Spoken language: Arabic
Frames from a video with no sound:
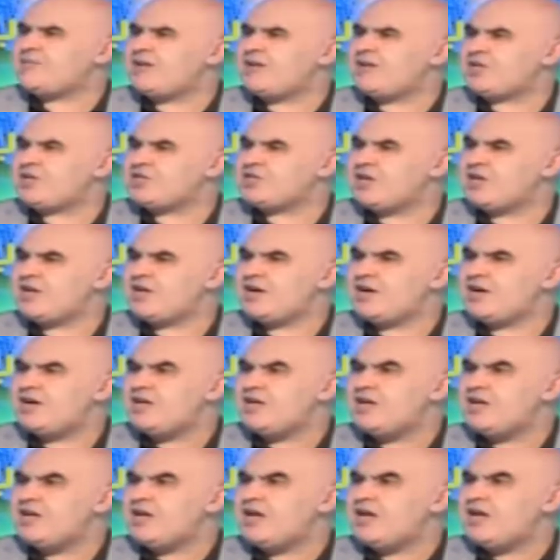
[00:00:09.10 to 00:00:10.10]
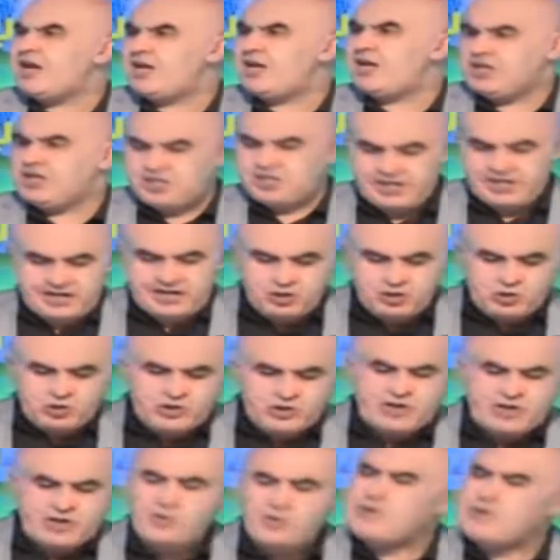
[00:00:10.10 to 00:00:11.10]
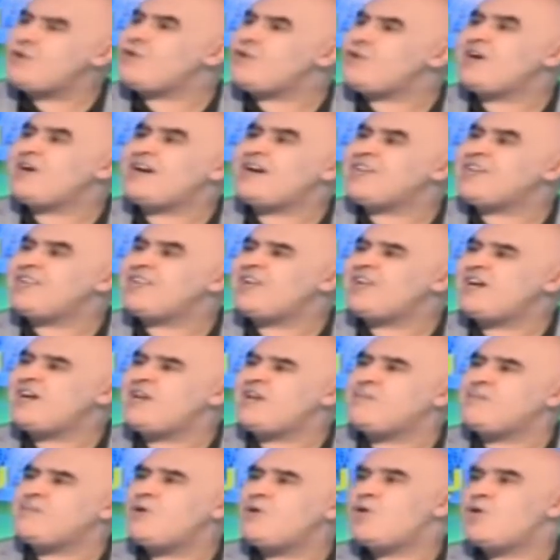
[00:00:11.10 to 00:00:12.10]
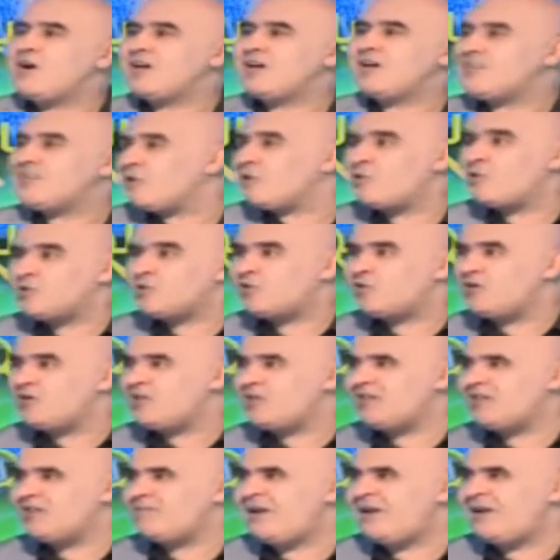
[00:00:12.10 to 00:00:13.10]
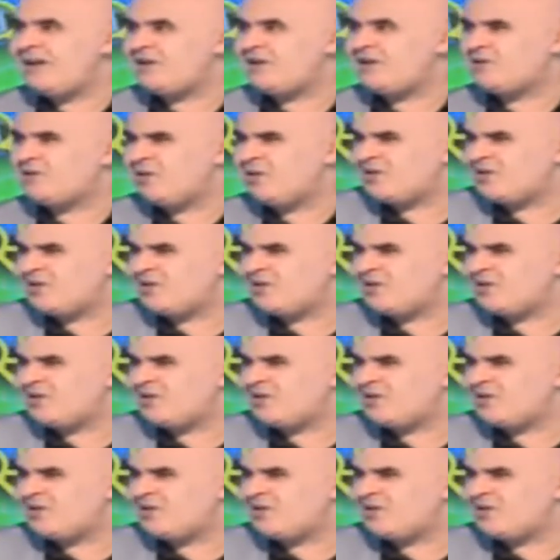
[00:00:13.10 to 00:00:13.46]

نتكلم على الشارع على الشارع الكروي وايضا على مواقع التواصل الاجتماعي